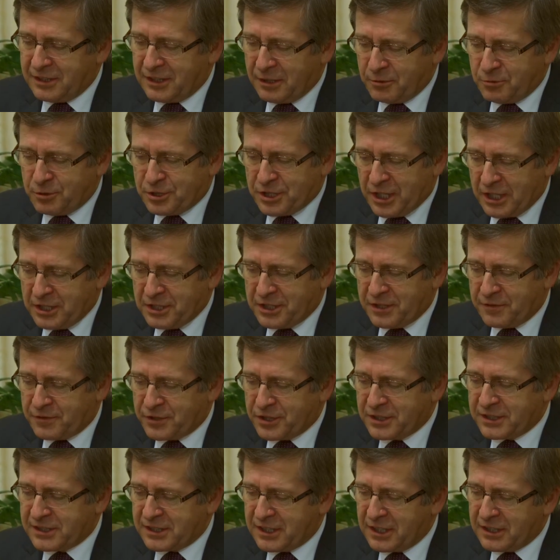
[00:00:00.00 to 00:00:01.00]
nauczajcie
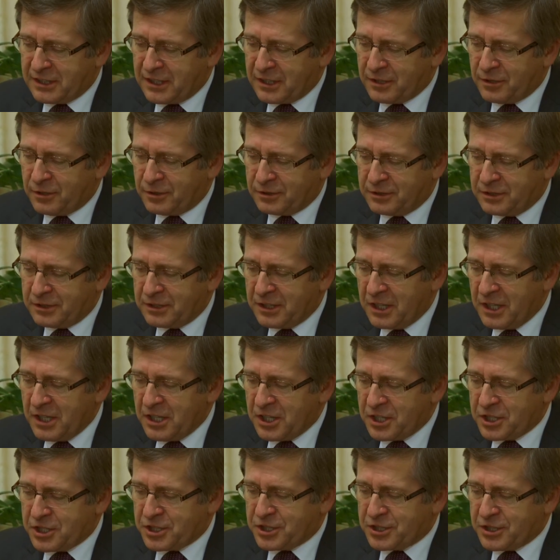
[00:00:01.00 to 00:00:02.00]
wszystkie narody,
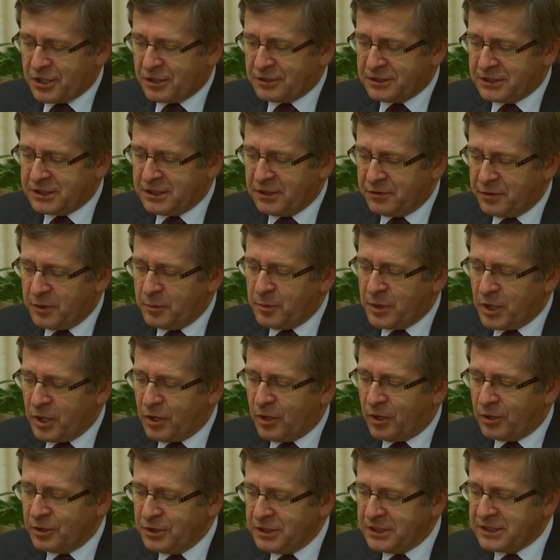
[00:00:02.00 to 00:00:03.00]
chrzcząc je w imię
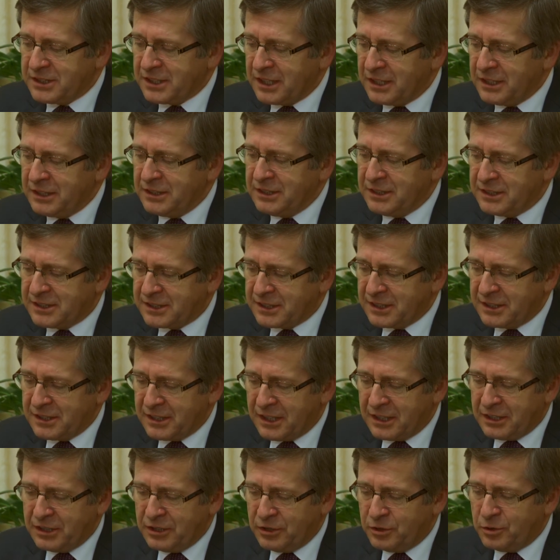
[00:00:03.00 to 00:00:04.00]
Ojca i
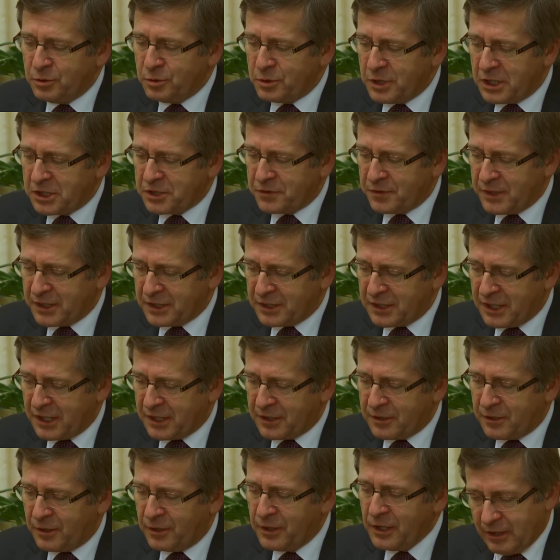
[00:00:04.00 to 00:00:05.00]
Syna i Ducha
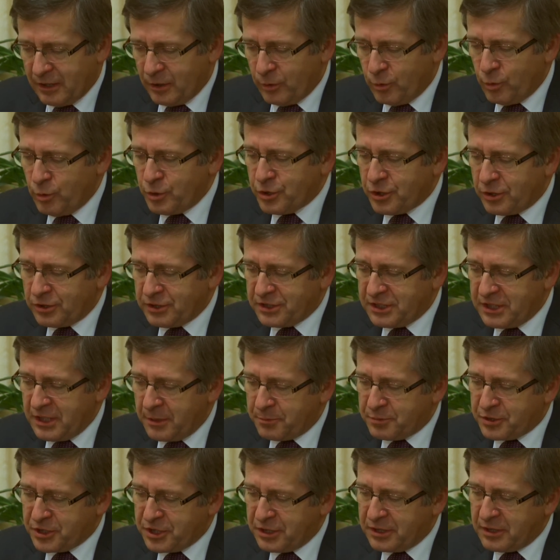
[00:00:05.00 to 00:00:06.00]
Świętego, ucząc je
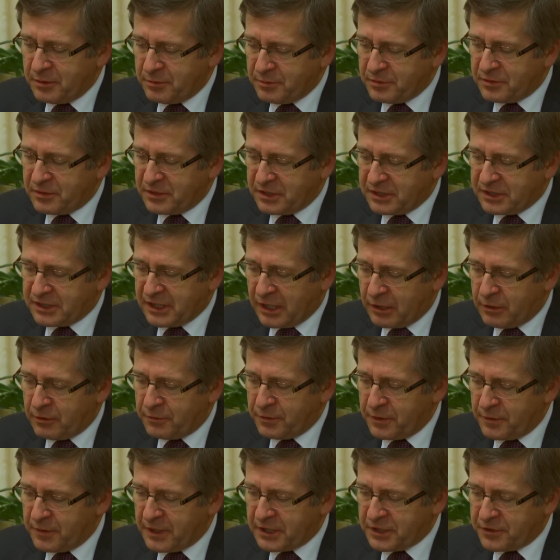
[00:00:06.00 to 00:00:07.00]
przy tym
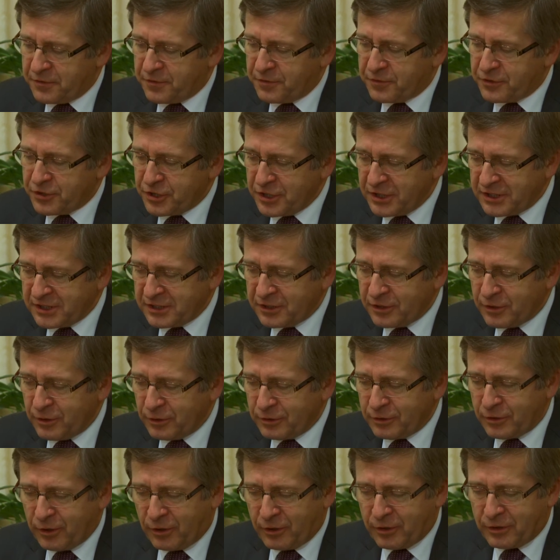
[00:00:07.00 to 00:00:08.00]
zachowywać wszystko
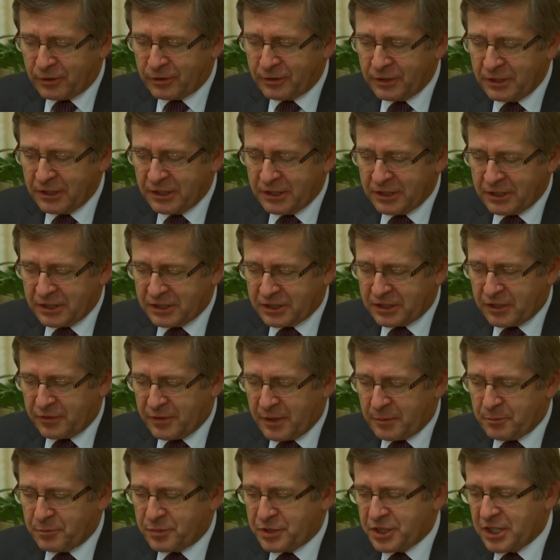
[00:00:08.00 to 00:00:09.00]
to, co
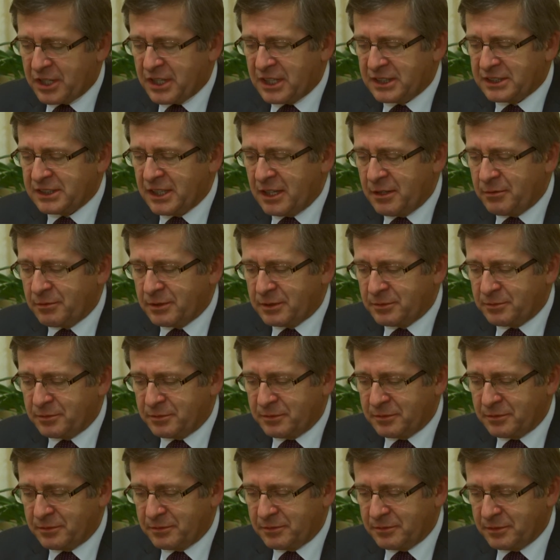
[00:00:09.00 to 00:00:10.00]
wam
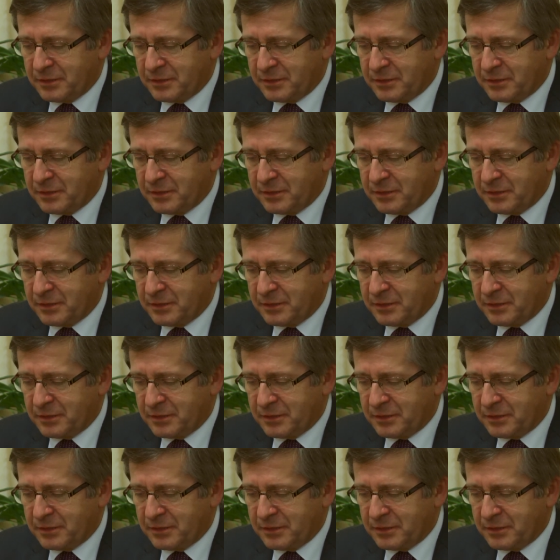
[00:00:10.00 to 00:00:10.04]
przekazałem.